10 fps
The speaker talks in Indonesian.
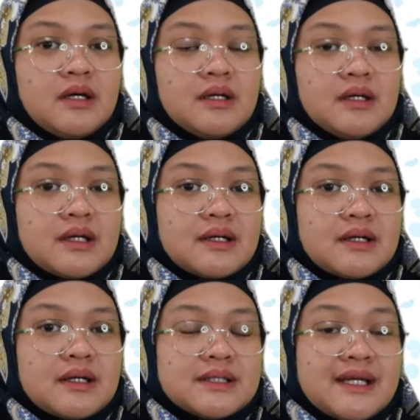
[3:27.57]
uh,
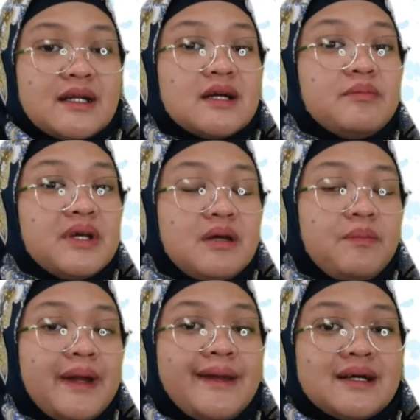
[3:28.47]
kesan
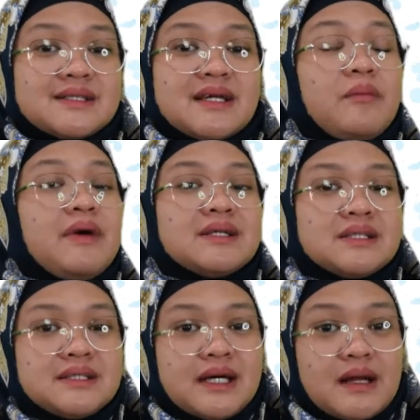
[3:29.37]
kemiripan yang sama
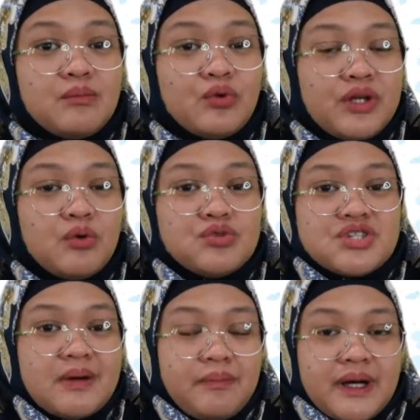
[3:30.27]
secara bunyi
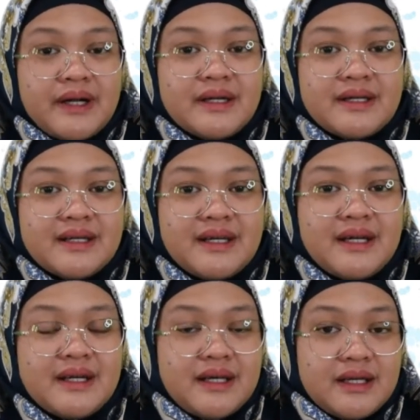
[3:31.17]
ucapan
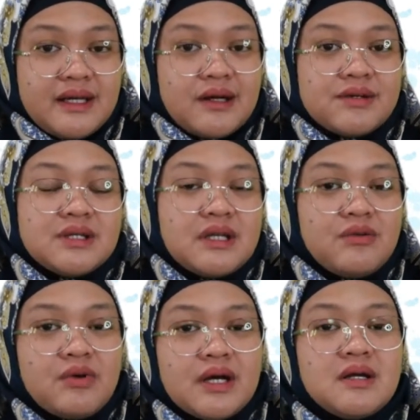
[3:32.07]
ya. Nah, ini harus
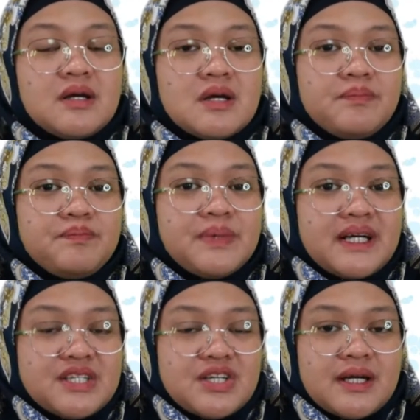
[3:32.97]
dilakukan
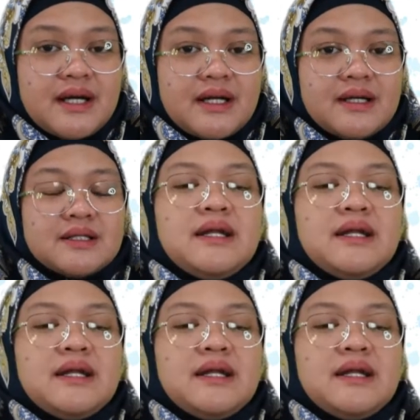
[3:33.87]
pengecekan.